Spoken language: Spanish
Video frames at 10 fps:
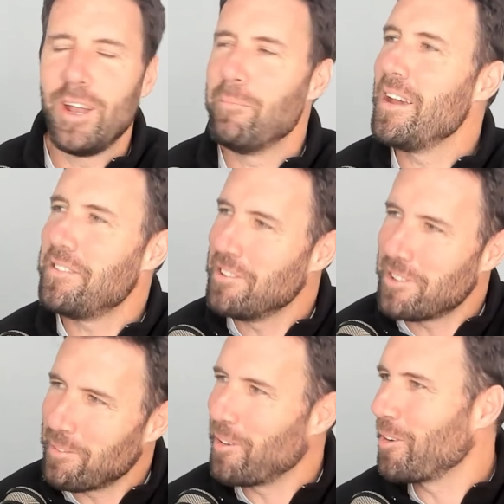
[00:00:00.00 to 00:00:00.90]
el
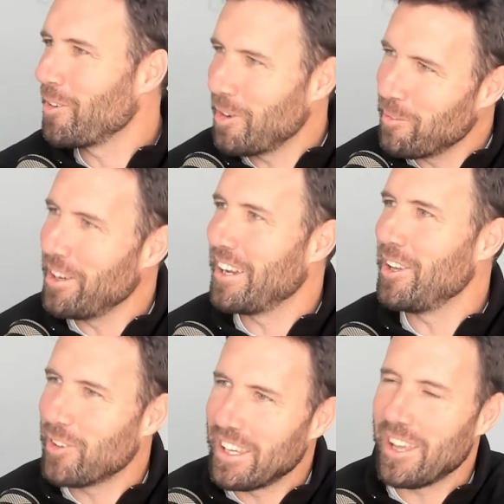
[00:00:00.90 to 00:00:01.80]
Messenger, me acuerdo de los
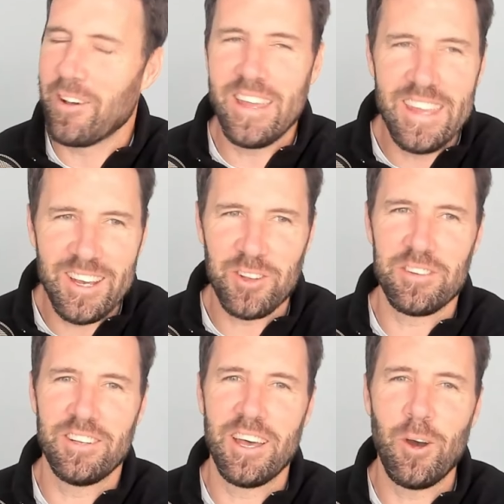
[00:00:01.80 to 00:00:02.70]
muñequitos que daba ahí, no
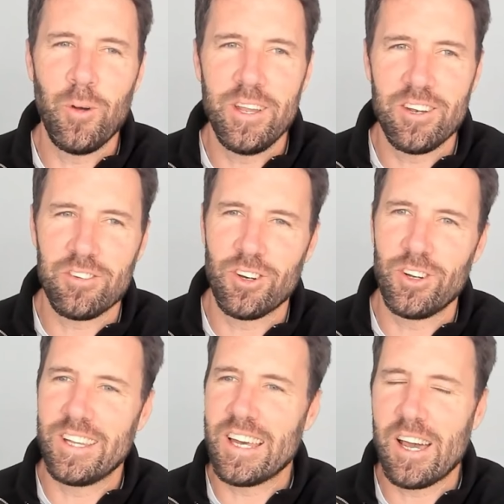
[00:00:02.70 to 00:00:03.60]
se daba vuelta y no se
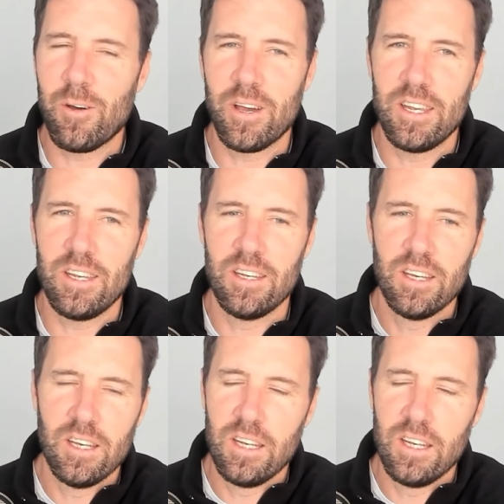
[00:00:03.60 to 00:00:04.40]
conectaba, y,